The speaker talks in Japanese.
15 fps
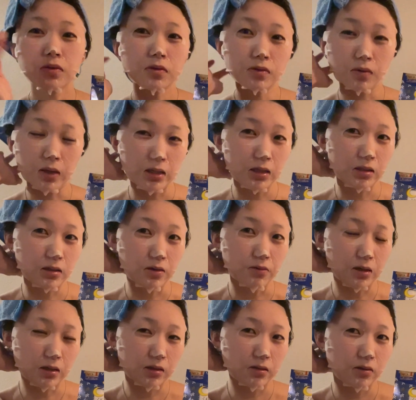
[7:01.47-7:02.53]
ソルトがいいって言
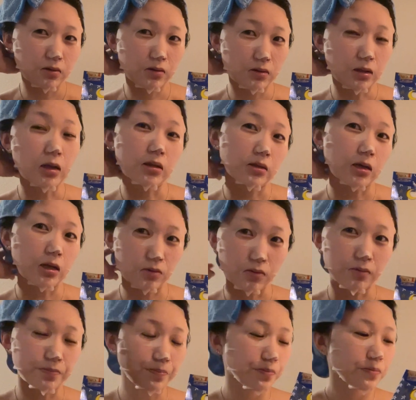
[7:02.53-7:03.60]
われたんだけど
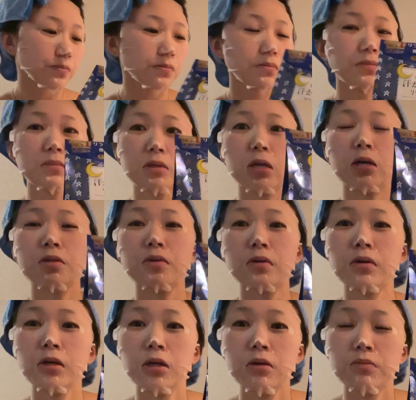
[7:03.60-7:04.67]
あのも
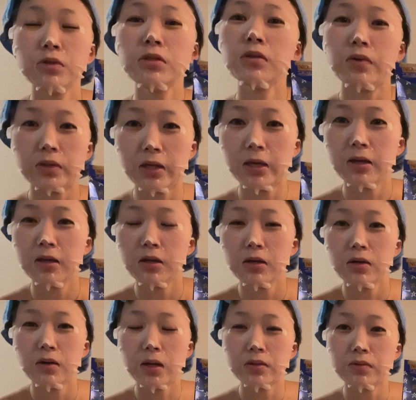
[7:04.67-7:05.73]
ちろんね
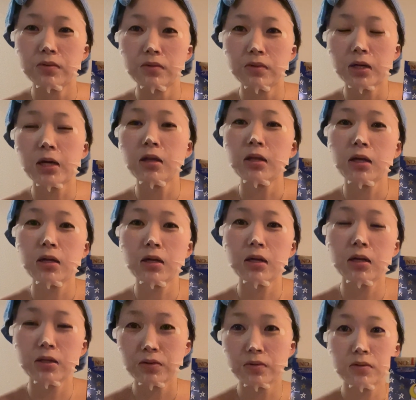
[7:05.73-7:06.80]
あの
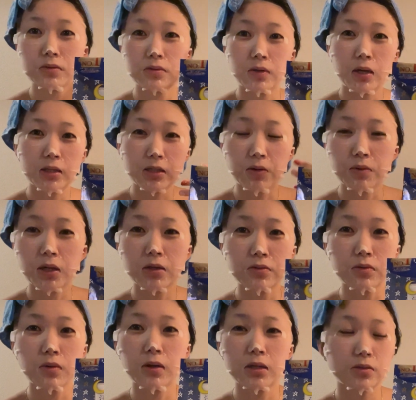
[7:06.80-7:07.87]
体のその汗をかく
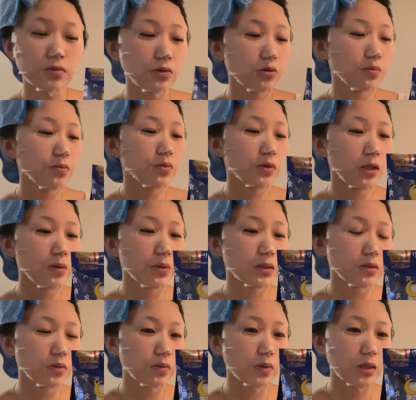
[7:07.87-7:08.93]
とかそういう部分で
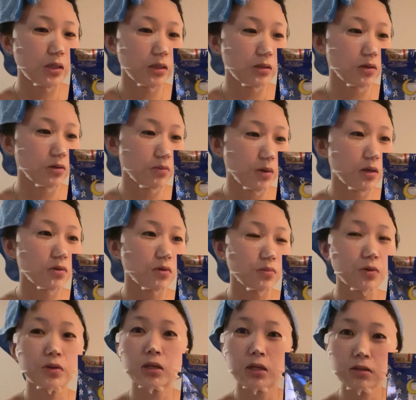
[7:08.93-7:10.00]
バスソルトがいいっていうのもあると
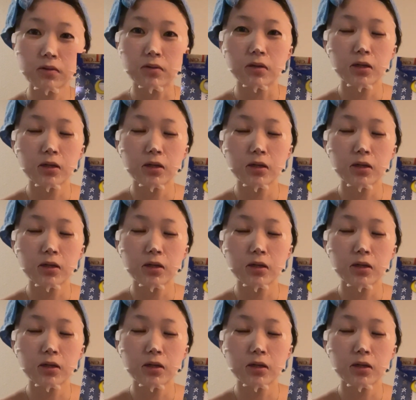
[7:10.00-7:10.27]
思うんだけど